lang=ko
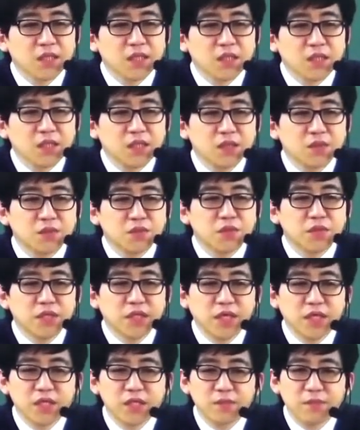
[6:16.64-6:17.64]
의무
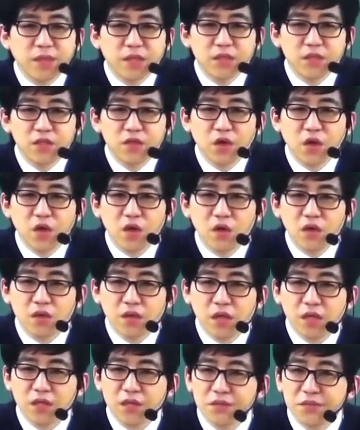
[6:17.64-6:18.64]
이행 심판이죠. 예,
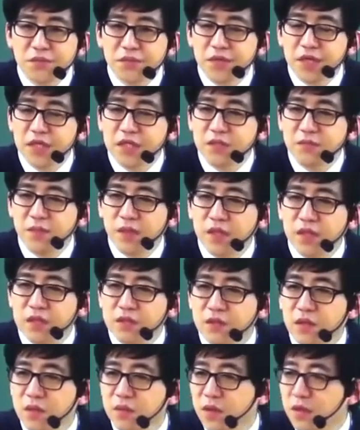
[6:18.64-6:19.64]
의무 이행
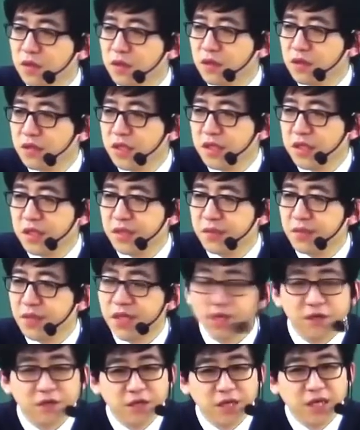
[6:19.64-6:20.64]
심판에서의 명령 재결입니다.
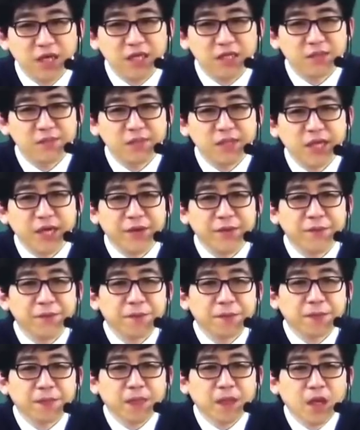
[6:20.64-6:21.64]
여기까지입니다.
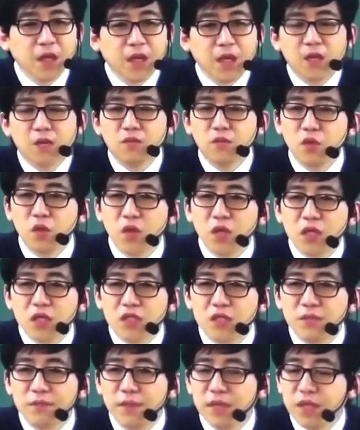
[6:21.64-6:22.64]
무효 확인
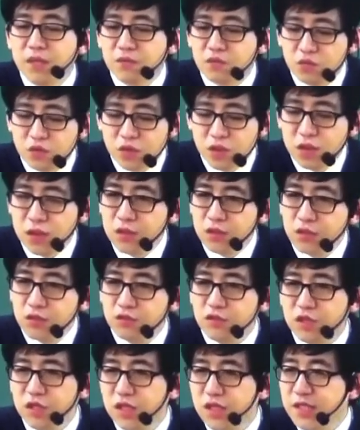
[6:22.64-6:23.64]
심판의 문제는
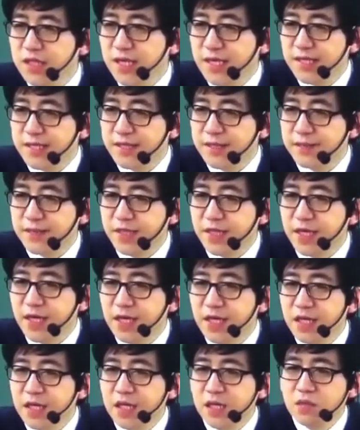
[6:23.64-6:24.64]
출제되지 않습니다.
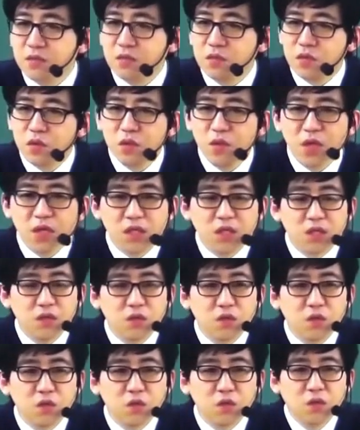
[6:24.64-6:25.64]
무효 확인
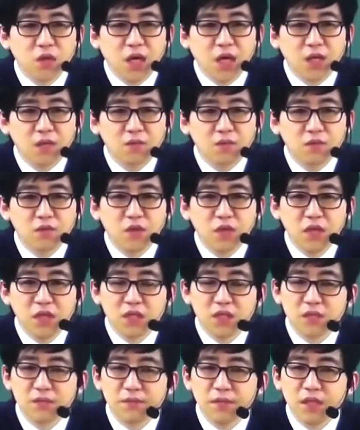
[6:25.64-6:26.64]
소송과 무효 확인
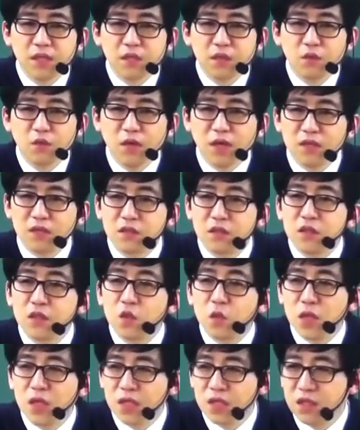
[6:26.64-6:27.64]
심판은 완전히
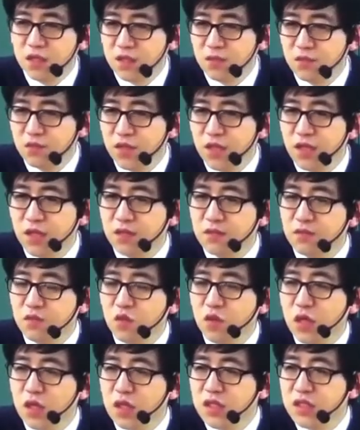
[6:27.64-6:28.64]
똑같기 때문에
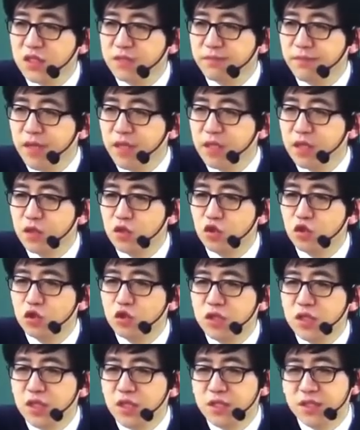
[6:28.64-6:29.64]
무효 확인 심판을
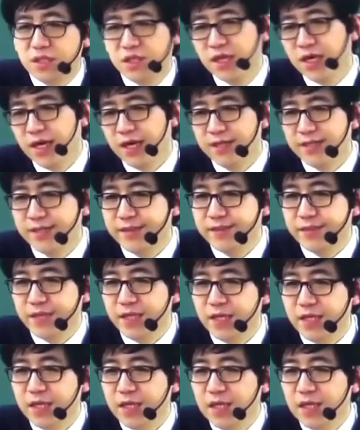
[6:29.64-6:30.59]
출제하지 않습니다.